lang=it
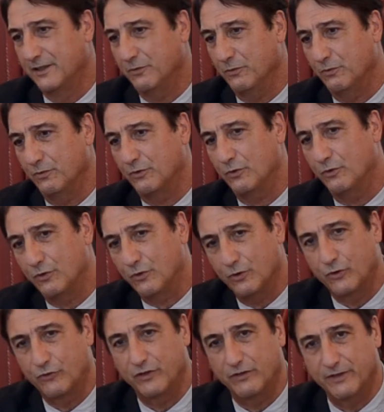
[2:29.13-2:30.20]
un
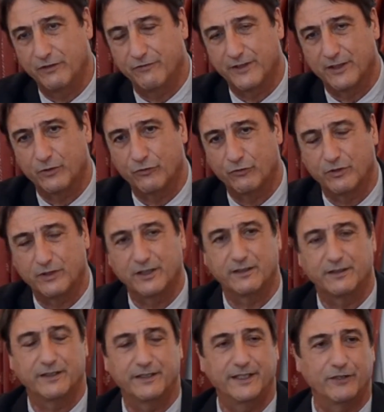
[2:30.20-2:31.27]
concorso che viene fatto
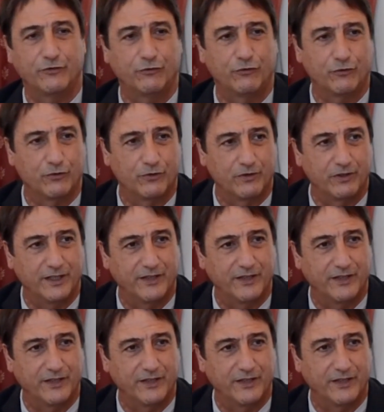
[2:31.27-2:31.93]
soltanto adesso,